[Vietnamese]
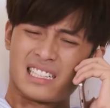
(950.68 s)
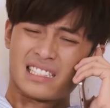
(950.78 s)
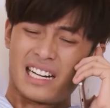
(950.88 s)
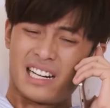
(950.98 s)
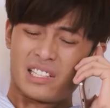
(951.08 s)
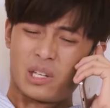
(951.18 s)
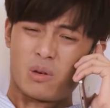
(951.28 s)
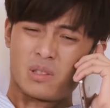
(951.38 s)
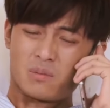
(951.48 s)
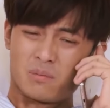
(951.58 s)
vẫn, vẫn thi được
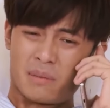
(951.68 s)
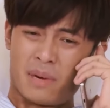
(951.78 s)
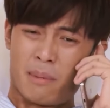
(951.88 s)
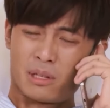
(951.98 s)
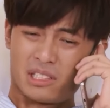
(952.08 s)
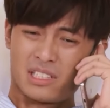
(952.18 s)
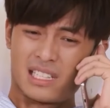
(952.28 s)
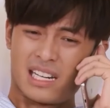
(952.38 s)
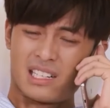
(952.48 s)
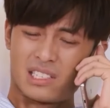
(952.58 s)
chú, bị, bị bao tử
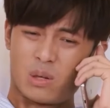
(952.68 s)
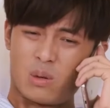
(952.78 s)
vẫn thi được